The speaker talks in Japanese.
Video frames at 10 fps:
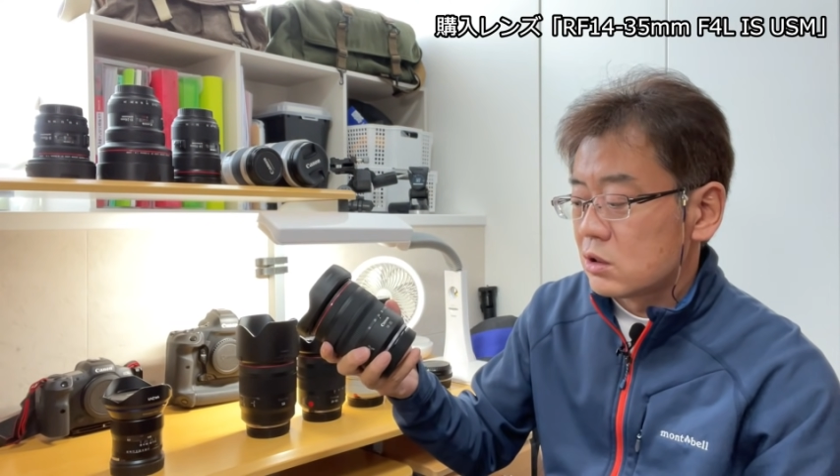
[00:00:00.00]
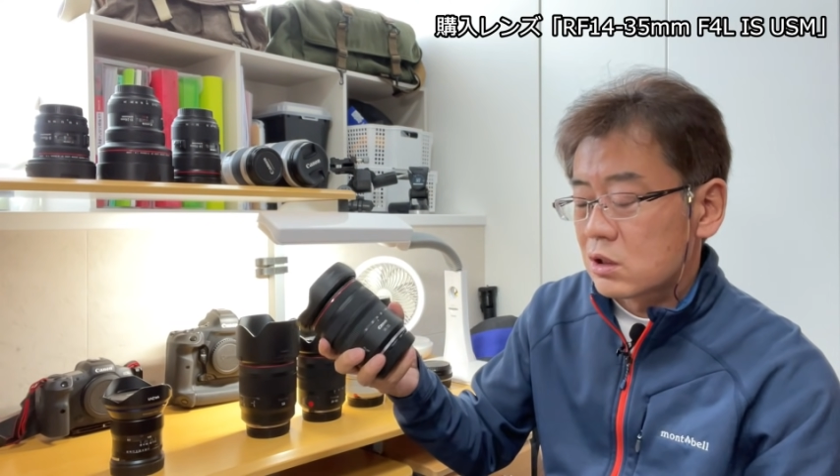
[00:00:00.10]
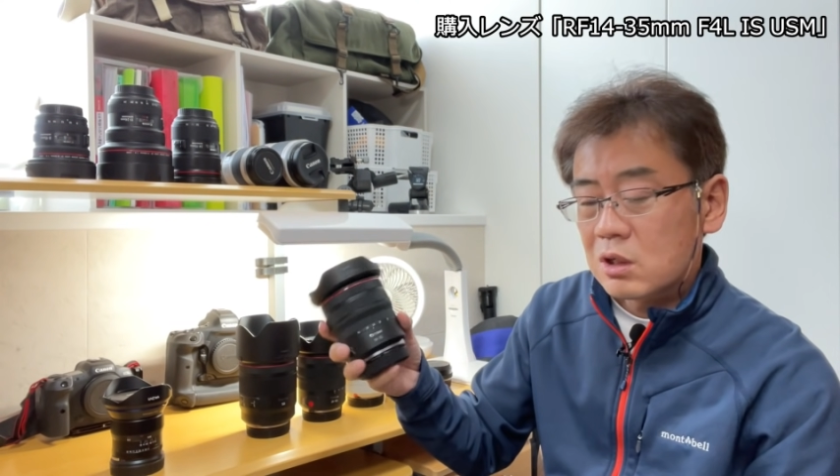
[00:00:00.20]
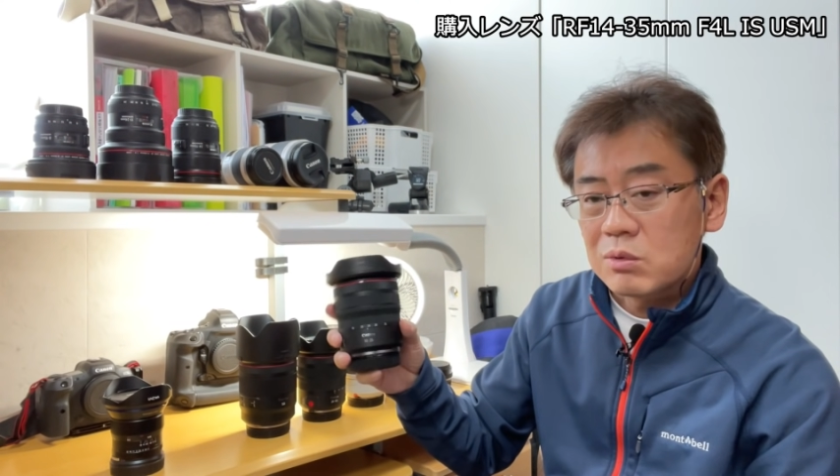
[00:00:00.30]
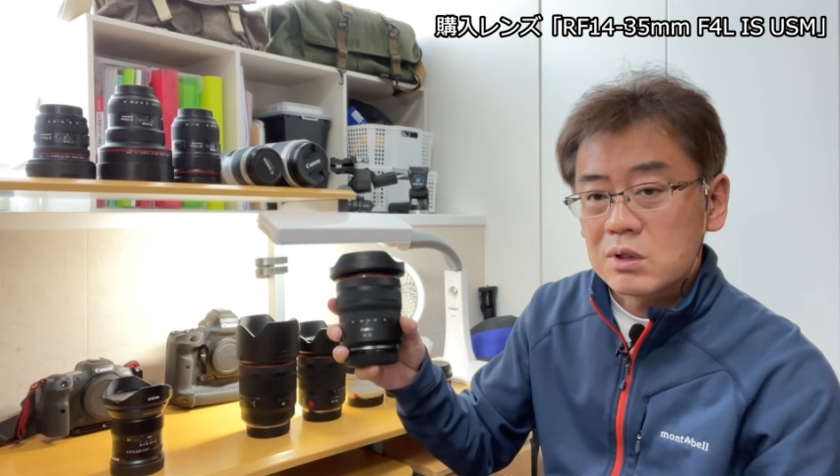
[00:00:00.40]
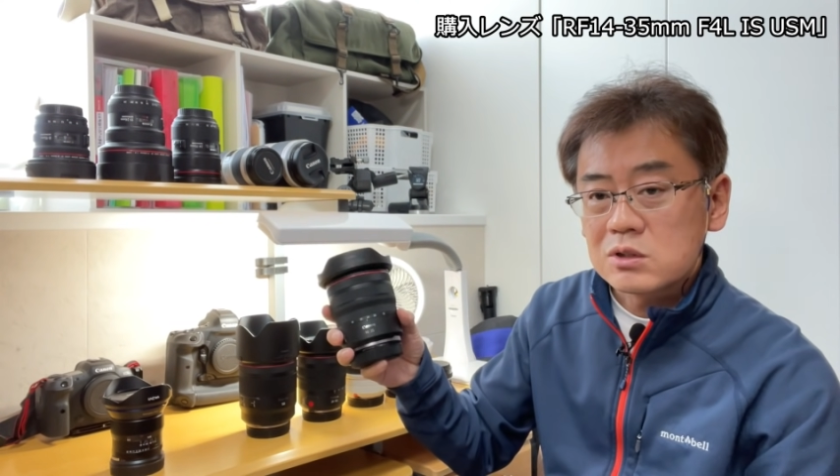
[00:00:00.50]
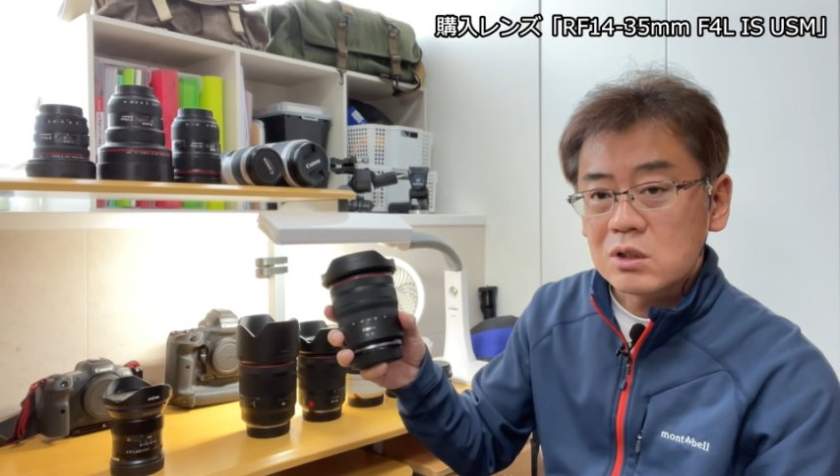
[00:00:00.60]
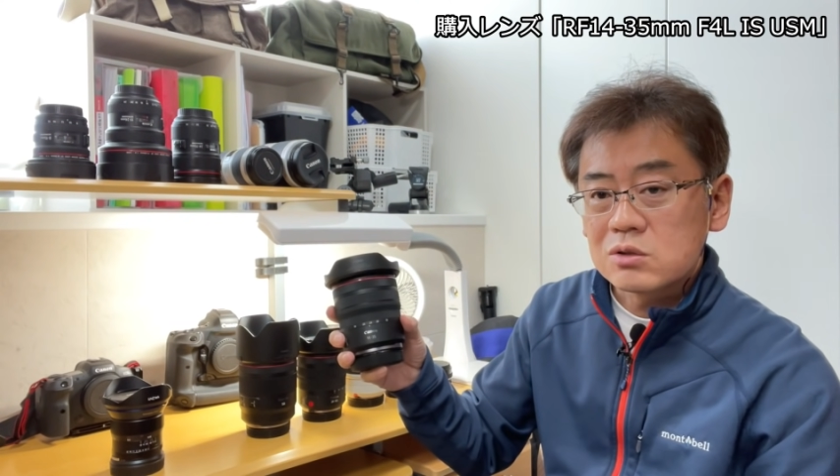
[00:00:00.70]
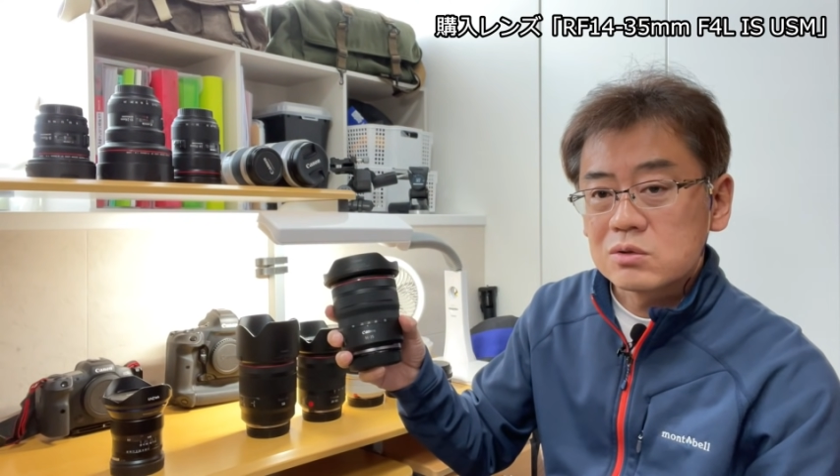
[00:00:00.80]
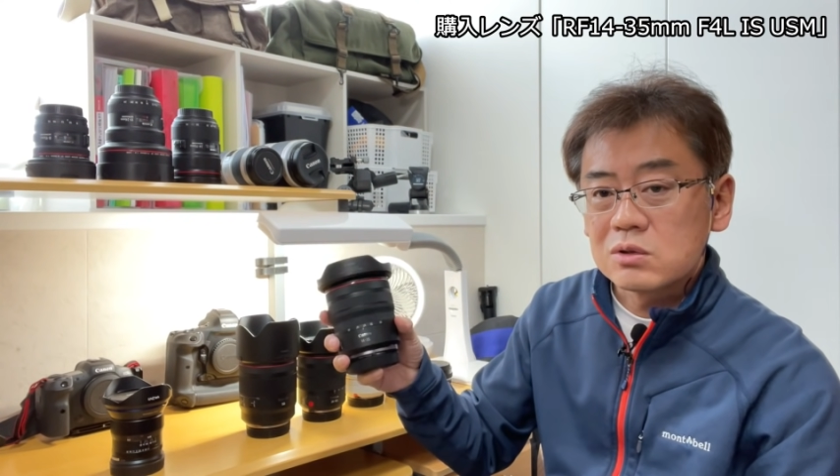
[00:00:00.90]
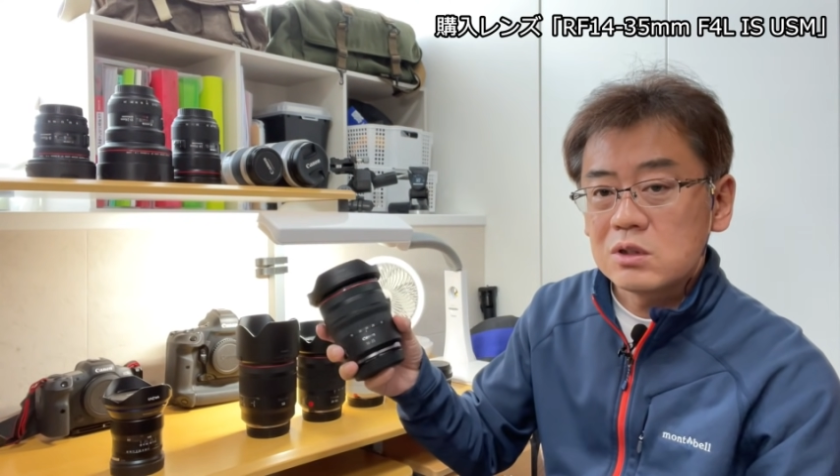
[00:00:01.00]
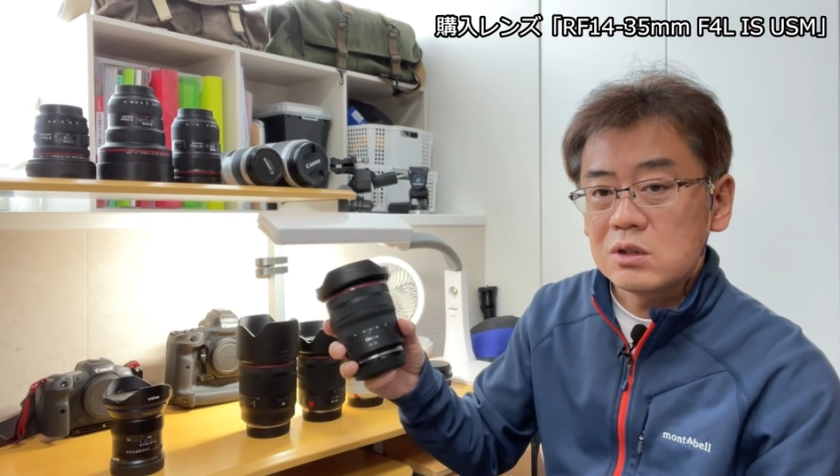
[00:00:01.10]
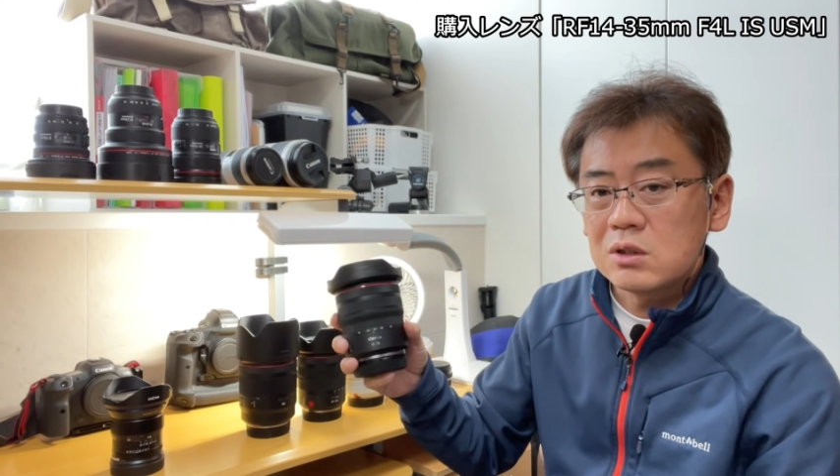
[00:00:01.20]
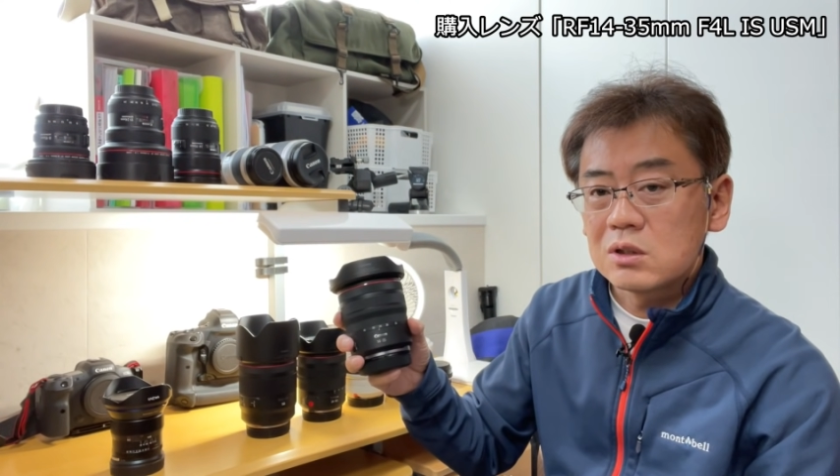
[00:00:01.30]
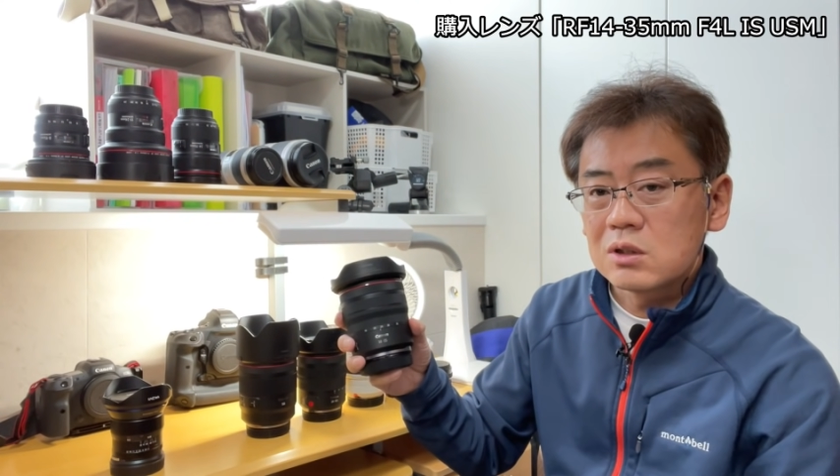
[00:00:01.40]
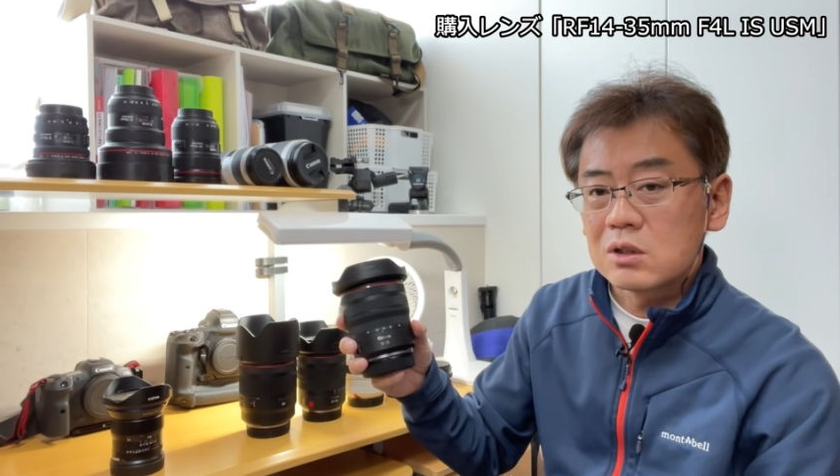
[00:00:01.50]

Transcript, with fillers: 試さずに